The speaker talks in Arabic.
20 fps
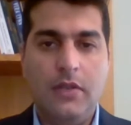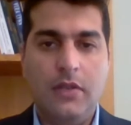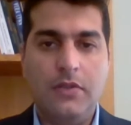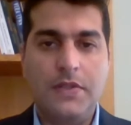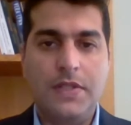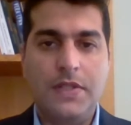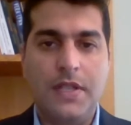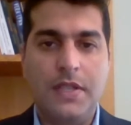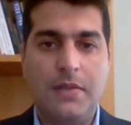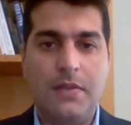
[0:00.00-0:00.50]
لك
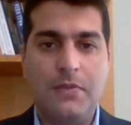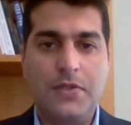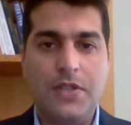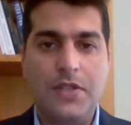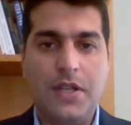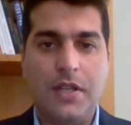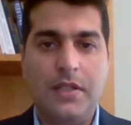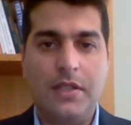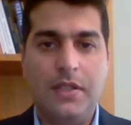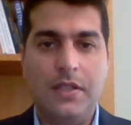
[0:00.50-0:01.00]
للسادة
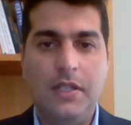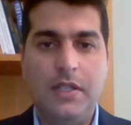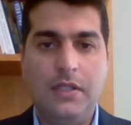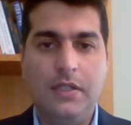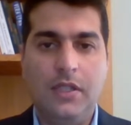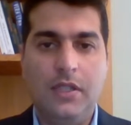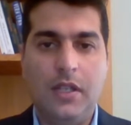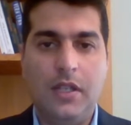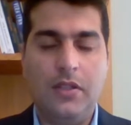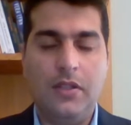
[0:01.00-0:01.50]
المشاهدين
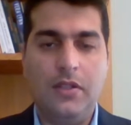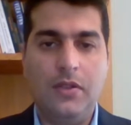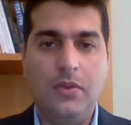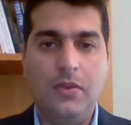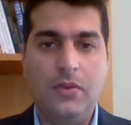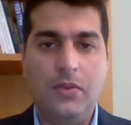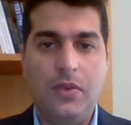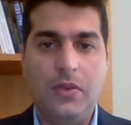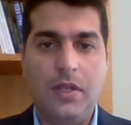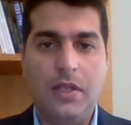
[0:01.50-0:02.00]
أعتقد
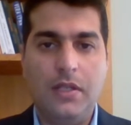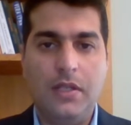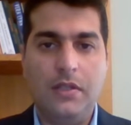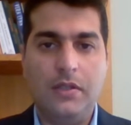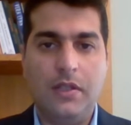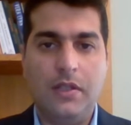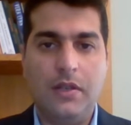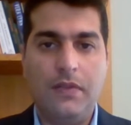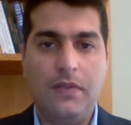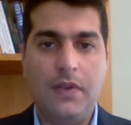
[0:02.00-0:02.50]
أنه يعني
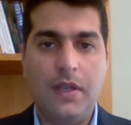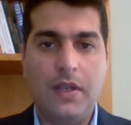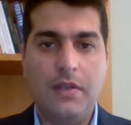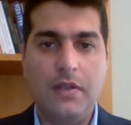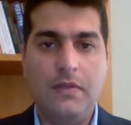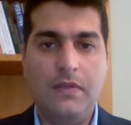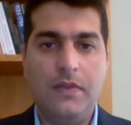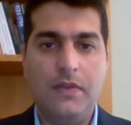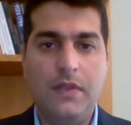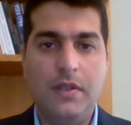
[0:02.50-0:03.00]

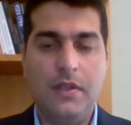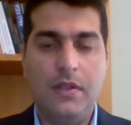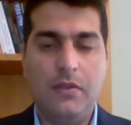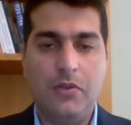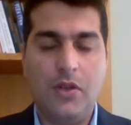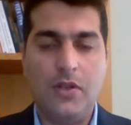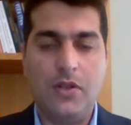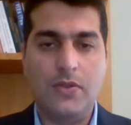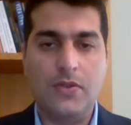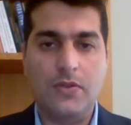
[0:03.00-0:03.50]
الطرفين في
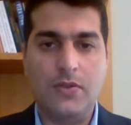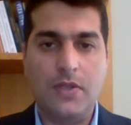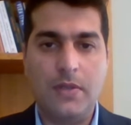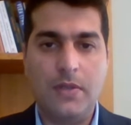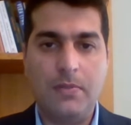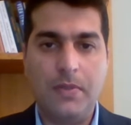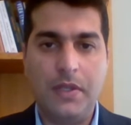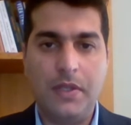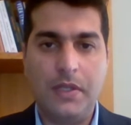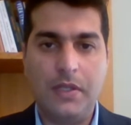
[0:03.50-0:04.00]
وخصوصا
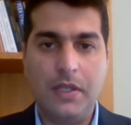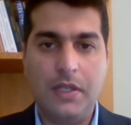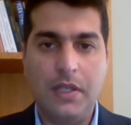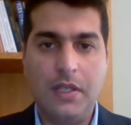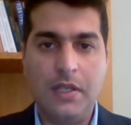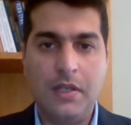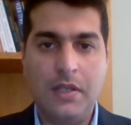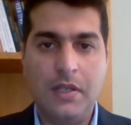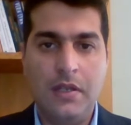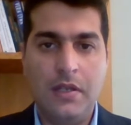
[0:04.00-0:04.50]

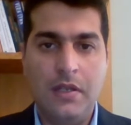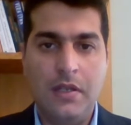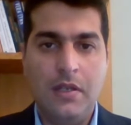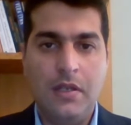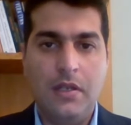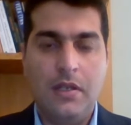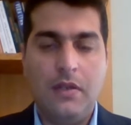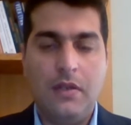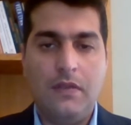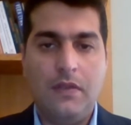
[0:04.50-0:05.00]
بريطانيا
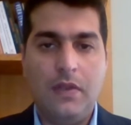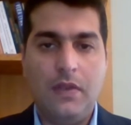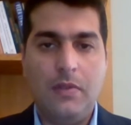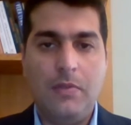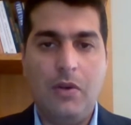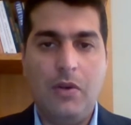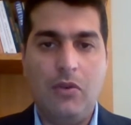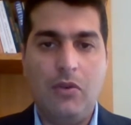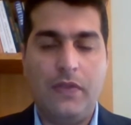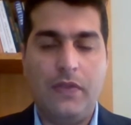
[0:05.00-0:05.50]
في
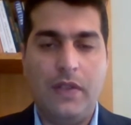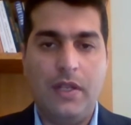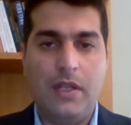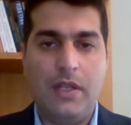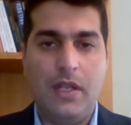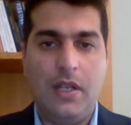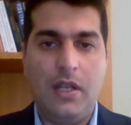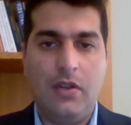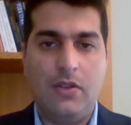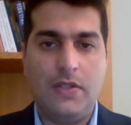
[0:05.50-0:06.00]
موقف
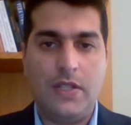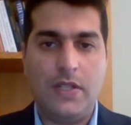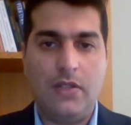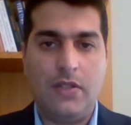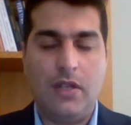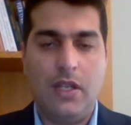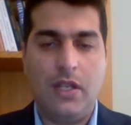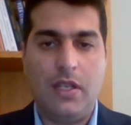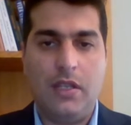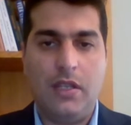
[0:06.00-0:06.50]
لا يحسد
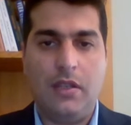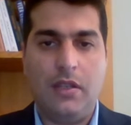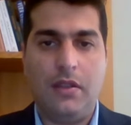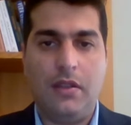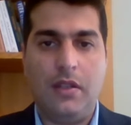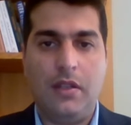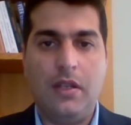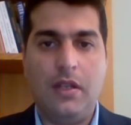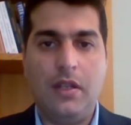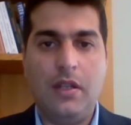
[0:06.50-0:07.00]
عليه
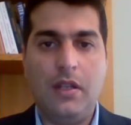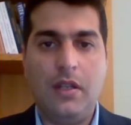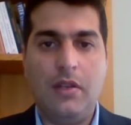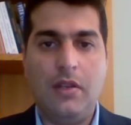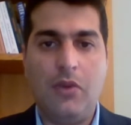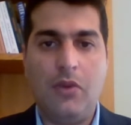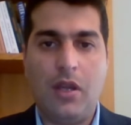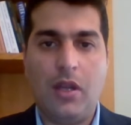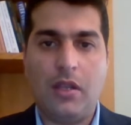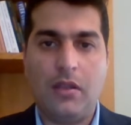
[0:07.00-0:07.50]
إذ أن
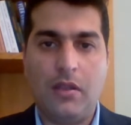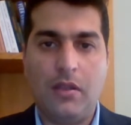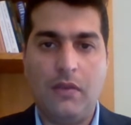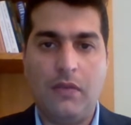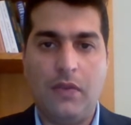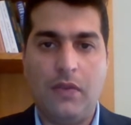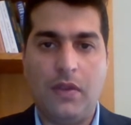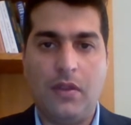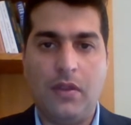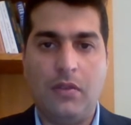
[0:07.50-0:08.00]
الوقت
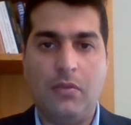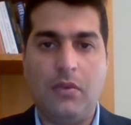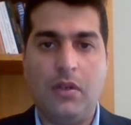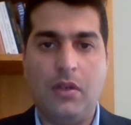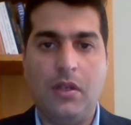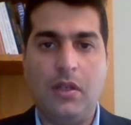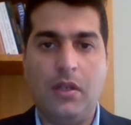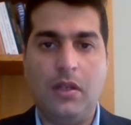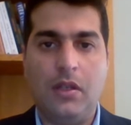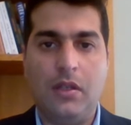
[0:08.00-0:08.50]
ينفذ
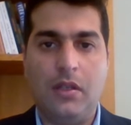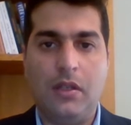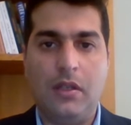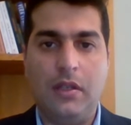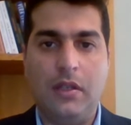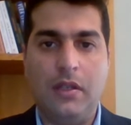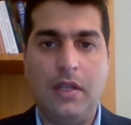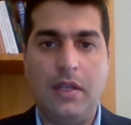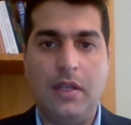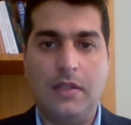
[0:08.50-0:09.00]

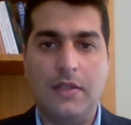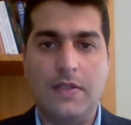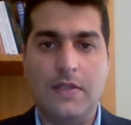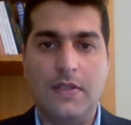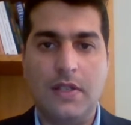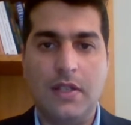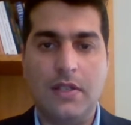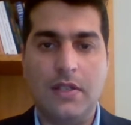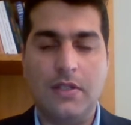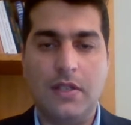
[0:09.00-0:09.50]
ويعني نهاية
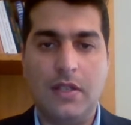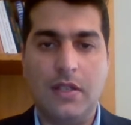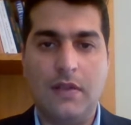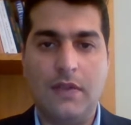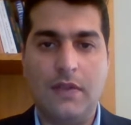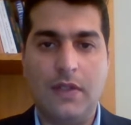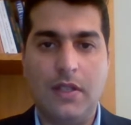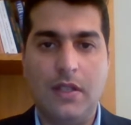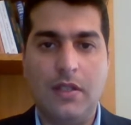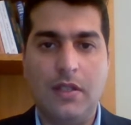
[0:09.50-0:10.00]
السنة
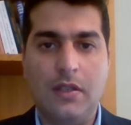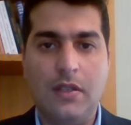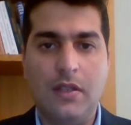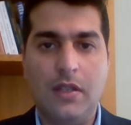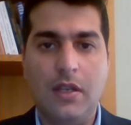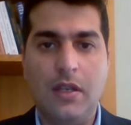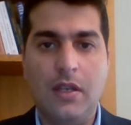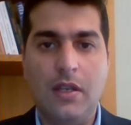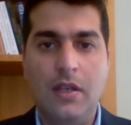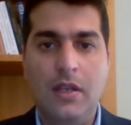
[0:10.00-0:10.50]
شارفت عن
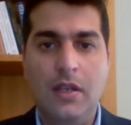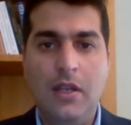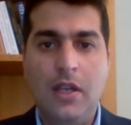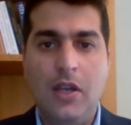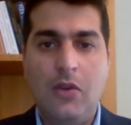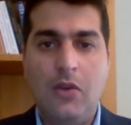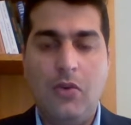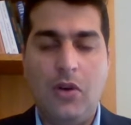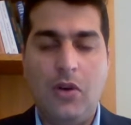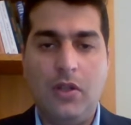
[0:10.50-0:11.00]
انتهاء
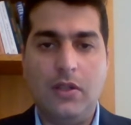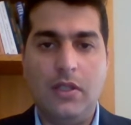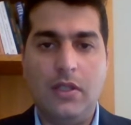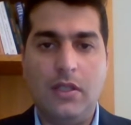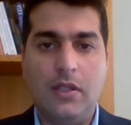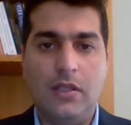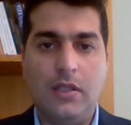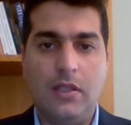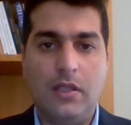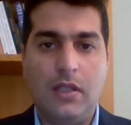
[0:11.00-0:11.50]

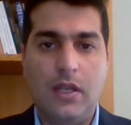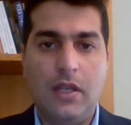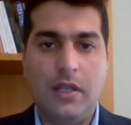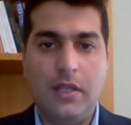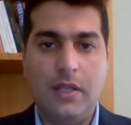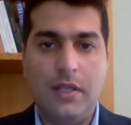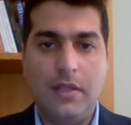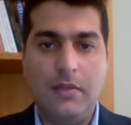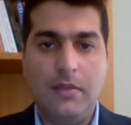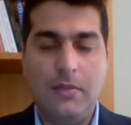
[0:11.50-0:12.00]
وعطلة
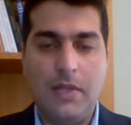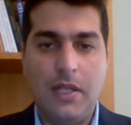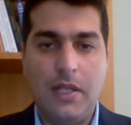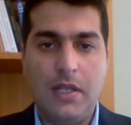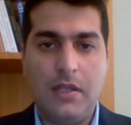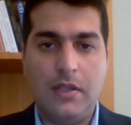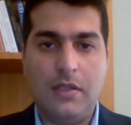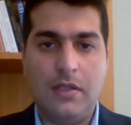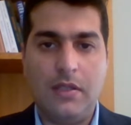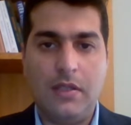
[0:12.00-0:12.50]
أعياد
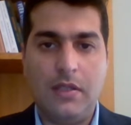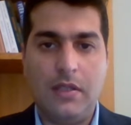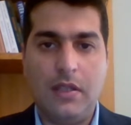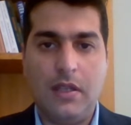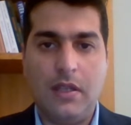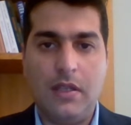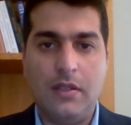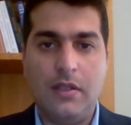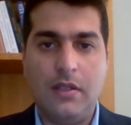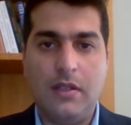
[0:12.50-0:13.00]
الميلاد
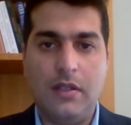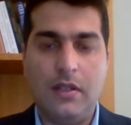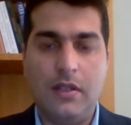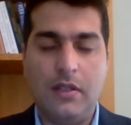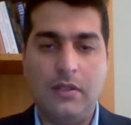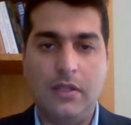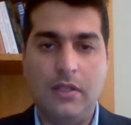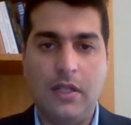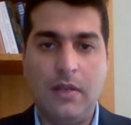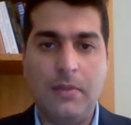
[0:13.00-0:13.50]
أيضا
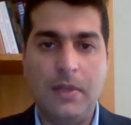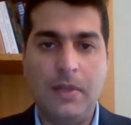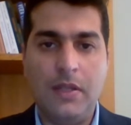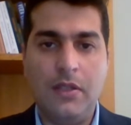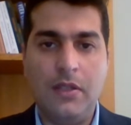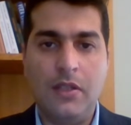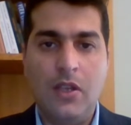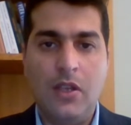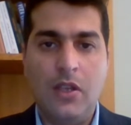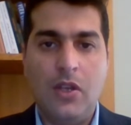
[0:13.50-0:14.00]
اقتربت
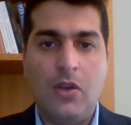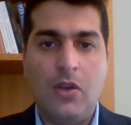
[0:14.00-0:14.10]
